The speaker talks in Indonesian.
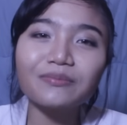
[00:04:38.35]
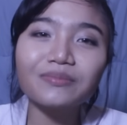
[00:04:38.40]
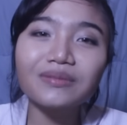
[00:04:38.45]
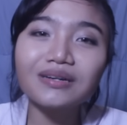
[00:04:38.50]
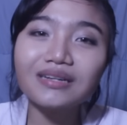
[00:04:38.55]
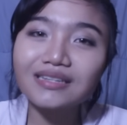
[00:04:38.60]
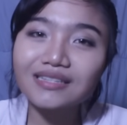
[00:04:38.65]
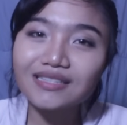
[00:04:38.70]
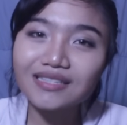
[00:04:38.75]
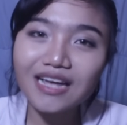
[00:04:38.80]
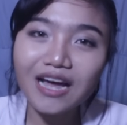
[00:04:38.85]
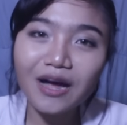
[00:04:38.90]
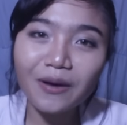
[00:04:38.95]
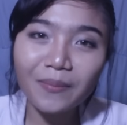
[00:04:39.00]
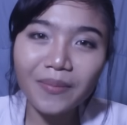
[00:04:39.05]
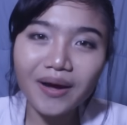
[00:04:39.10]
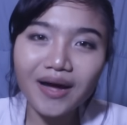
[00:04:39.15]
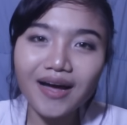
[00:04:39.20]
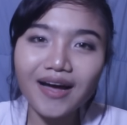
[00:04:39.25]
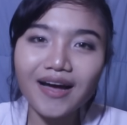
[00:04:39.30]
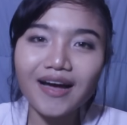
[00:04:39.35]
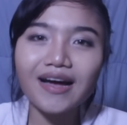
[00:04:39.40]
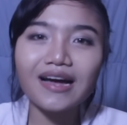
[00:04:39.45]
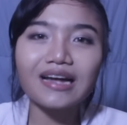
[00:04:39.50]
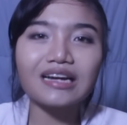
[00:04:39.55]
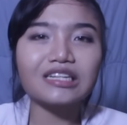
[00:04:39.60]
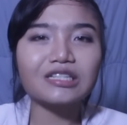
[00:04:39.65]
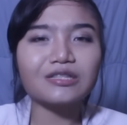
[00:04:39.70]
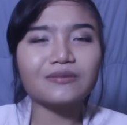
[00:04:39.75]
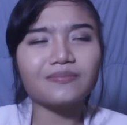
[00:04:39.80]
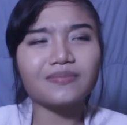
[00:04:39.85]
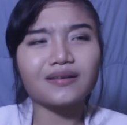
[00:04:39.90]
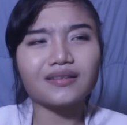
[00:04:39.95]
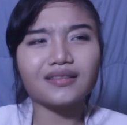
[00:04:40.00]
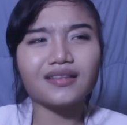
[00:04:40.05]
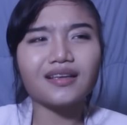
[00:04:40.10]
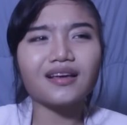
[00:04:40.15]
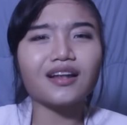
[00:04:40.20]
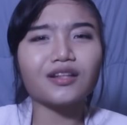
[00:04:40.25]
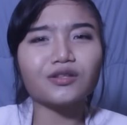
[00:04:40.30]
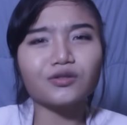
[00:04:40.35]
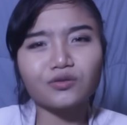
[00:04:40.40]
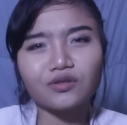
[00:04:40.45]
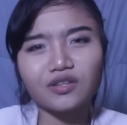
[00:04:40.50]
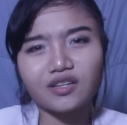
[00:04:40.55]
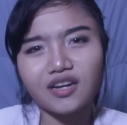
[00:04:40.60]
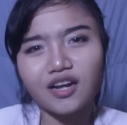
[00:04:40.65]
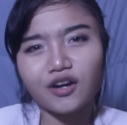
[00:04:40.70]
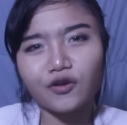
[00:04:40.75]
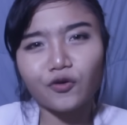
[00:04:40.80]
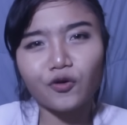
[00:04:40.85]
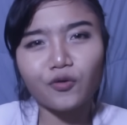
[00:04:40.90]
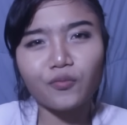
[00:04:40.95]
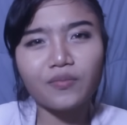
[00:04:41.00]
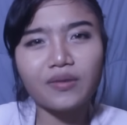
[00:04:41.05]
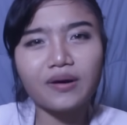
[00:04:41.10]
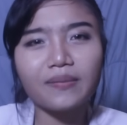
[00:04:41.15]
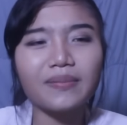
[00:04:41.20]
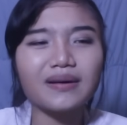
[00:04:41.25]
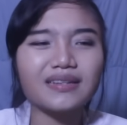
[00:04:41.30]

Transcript: bersamaan seperti alat suntik narkoba.